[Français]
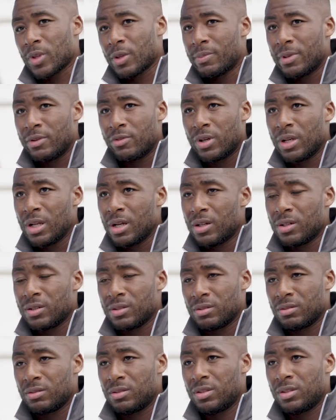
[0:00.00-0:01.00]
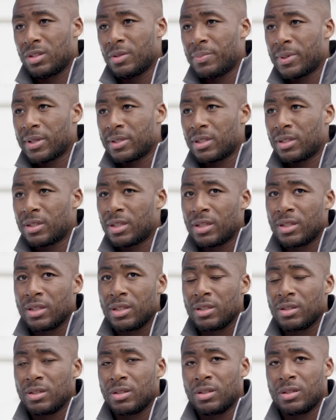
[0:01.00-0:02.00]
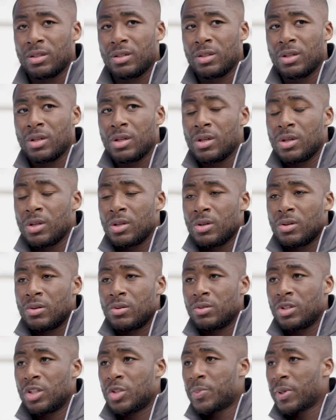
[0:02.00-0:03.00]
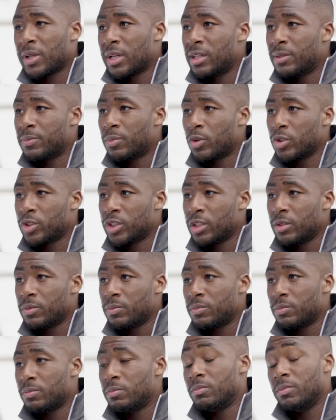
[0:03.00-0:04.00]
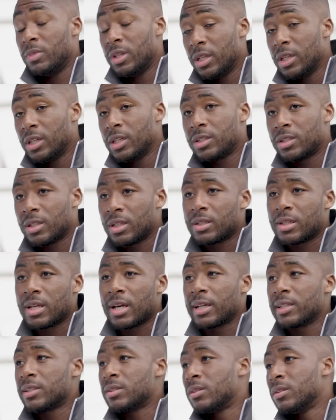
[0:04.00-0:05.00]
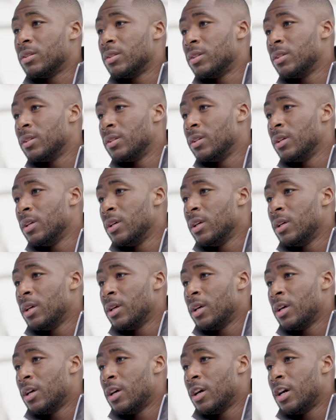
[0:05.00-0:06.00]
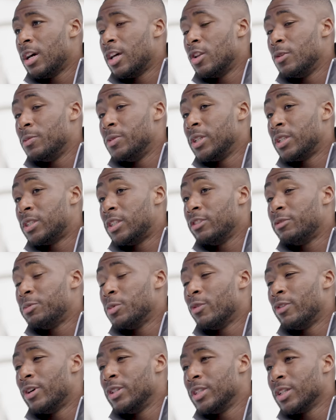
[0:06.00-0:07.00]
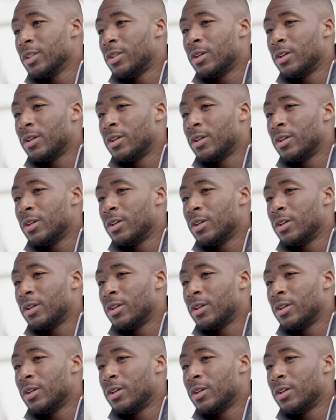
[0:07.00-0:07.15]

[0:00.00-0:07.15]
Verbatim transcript: Mais voilà, si ce n'est pas cette année, on espère l'année prochaine. Mais ça, reste euh, un objectif, mais on va dire